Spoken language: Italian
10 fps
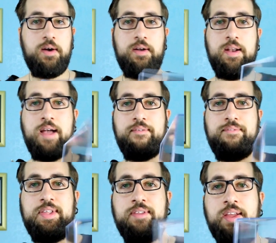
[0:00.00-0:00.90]
La
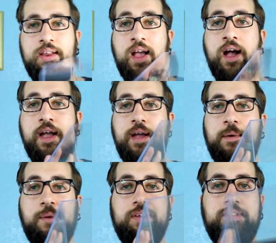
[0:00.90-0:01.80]
vetrina è
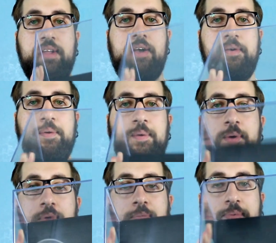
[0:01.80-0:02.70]
questa.
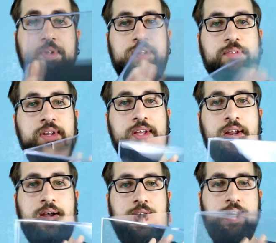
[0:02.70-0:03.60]
Come potete
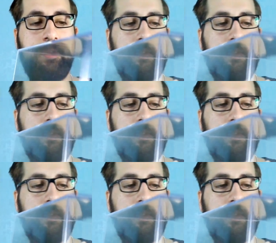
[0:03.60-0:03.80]
vedere è